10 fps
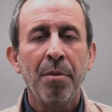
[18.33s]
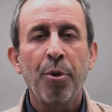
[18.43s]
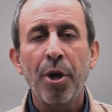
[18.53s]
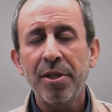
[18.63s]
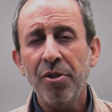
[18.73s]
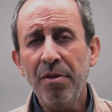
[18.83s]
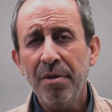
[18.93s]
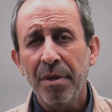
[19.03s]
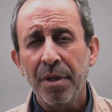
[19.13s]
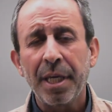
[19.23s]
Por eso,
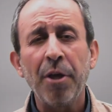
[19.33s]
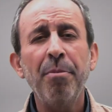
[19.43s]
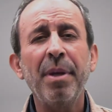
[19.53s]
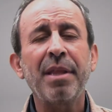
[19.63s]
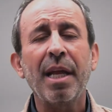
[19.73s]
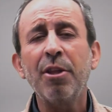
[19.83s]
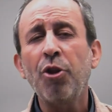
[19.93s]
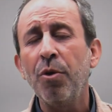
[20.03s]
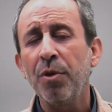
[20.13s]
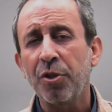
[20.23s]
quiero invitar a
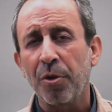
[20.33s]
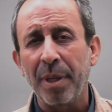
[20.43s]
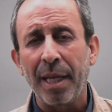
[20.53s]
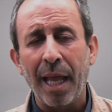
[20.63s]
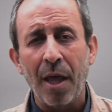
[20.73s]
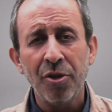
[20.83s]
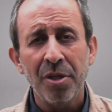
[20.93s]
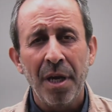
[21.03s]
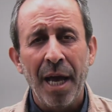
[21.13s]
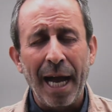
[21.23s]
todos nuestros
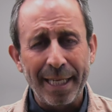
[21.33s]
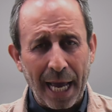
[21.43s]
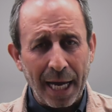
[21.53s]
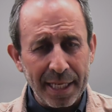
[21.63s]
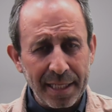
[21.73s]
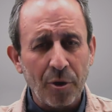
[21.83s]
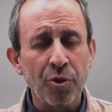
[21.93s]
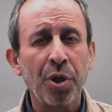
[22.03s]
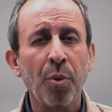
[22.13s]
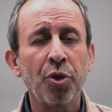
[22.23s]
vigilados a que hagan esa
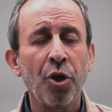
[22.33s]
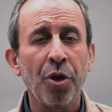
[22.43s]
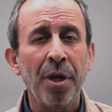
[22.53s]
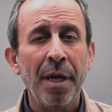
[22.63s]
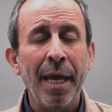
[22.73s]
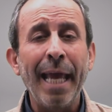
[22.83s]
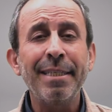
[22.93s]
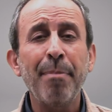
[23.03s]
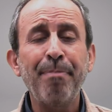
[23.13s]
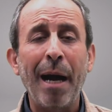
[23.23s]
contribución,
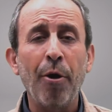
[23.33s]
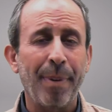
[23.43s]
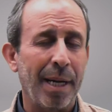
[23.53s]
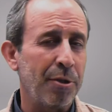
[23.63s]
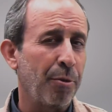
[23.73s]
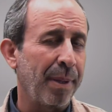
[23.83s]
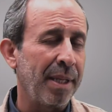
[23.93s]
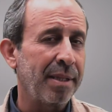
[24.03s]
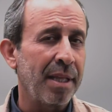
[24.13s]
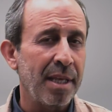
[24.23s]
ese pago para la
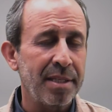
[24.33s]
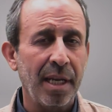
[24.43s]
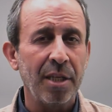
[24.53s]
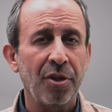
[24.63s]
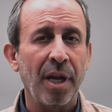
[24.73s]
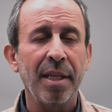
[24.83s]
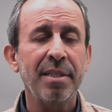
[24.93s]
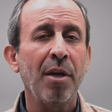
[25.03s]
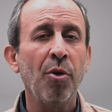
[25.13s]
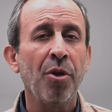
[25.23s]
Superintendencia Nacional de
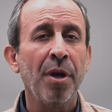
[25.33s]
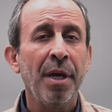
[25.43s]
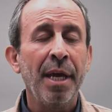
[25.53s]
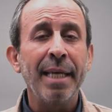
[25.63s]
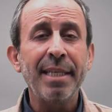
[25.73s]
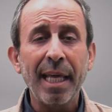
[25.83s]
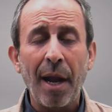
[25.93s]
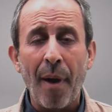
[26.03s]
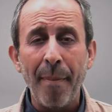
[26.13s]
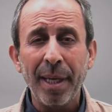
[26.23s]
Salud, ese
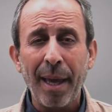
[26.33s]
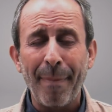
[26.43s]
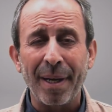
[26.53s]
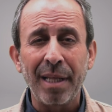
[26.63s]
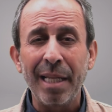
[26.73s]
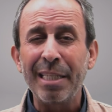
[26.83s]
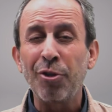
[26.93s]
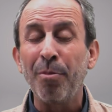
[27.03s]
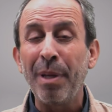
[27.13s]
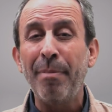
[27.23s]
gravamen que a partir del
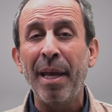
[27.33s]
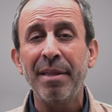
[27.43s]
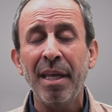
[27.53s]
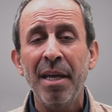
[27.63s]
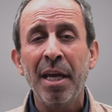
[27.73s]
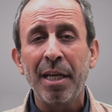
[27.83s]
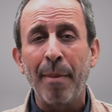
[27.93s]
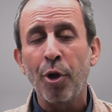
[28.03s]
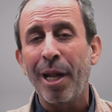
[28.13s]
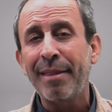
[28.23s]
2020
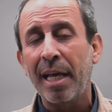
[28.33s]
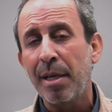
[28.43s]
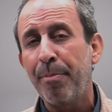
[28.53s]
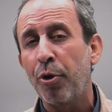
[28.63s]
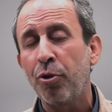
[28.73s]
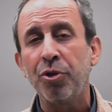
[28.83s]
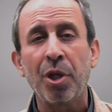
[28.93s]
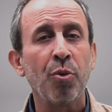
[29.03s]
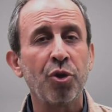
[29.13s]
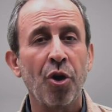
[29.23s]
cambió la tasa por
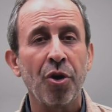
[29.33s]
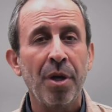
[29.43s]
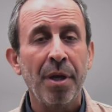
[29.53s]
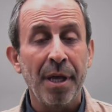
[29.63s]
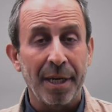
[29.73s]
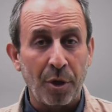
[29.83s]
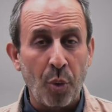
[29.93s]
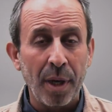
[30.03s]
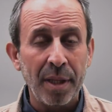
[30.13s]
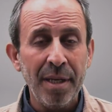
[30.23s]
contribución.
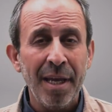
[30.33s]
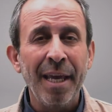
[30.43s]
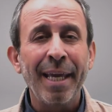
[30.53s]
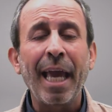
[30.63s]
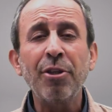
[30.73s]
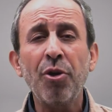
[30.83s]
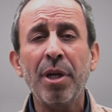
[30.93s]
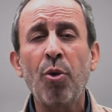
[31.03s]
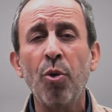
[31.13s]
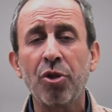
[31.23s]
Recuerden que esos
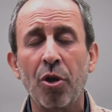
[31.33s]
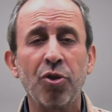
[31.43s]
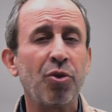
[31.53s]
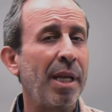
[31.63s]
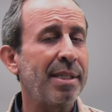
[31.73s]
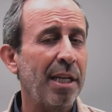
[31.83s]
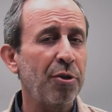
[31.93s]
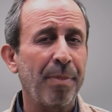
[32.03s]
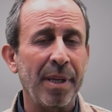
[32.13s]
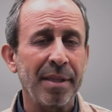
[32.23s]
recursos los utiliza la
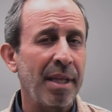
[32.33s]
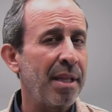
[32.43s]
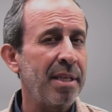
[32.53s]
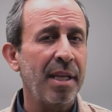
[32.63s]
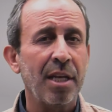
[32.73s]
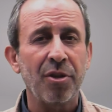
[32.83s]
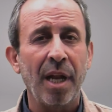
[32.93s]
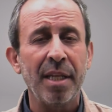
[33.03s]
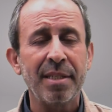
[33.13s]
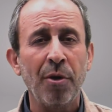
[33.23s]
Superintendencia
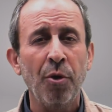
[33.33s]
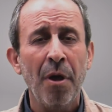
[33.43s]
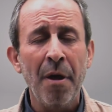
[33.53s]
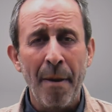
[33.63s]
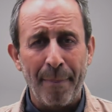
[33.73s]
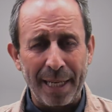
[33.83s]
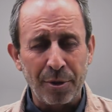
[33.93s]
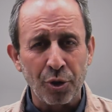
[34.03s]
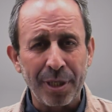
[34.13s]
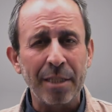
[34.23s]
Nacional de Salud para
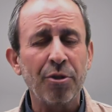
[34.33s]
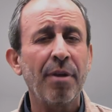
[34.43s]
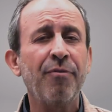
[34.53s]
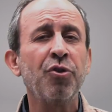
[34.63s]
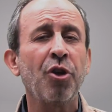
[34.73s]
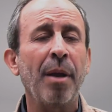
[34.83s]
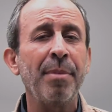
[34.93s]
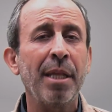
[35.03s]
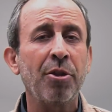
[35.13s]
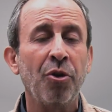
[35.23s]
sus gastos de
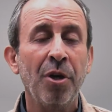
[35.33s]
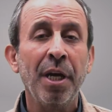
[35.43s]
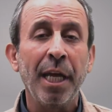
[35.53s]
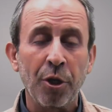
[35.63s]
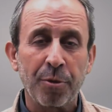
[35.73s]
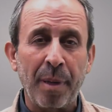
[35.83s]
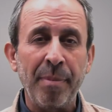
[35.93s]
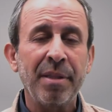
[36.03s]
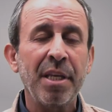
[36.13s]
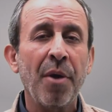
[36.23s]
funcionamiento y nos
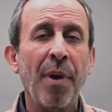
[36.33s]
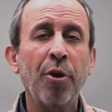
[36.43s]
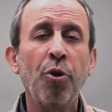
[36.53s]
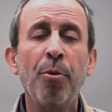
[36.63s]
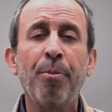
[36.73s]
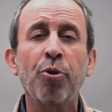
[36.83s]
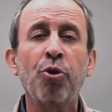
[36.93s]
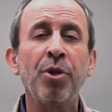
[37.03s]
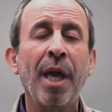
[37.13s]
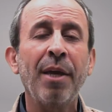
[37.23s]
permite llevar con
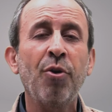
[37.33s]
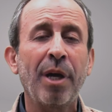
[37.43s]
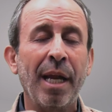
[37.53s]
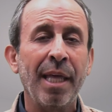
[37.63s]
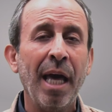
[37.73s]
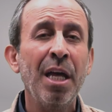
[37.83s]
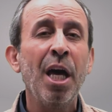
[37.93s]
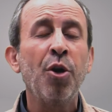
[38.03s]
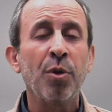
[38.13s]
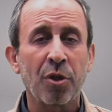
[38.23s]
oportunidad y con calidad
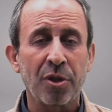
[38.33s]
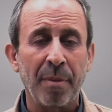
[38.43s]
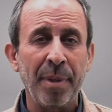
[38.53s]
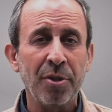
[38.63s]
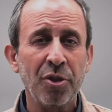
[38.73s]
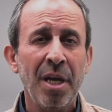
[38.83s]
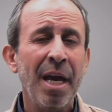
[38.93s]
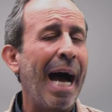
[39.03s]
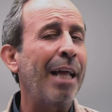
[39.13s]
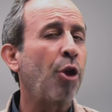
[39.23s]
nuestros servicios
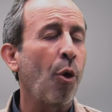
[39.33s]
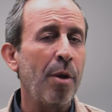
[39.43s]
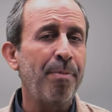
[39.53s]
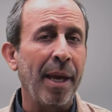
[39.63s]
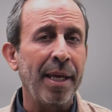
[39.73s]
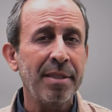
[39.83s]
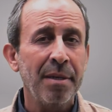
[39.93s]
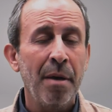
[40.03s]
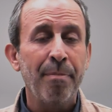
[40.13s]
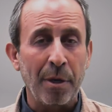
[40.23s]
a todo el país
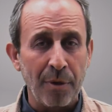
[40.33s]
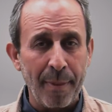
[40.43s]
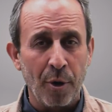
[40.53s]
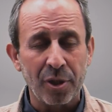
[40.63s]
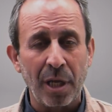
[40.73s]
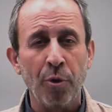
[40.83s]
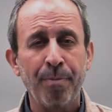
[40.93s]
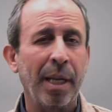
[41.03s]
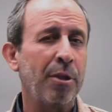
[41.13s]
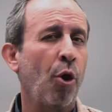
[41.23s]
para una mejor salud
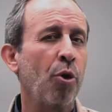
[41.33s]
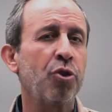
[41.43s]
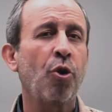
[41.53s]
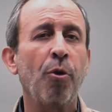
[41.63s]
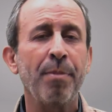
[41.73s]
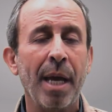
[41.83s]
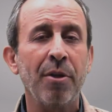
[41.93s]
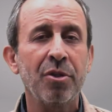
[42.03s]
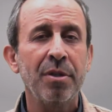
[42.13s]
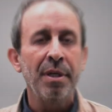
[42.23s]
para todos los colombianos.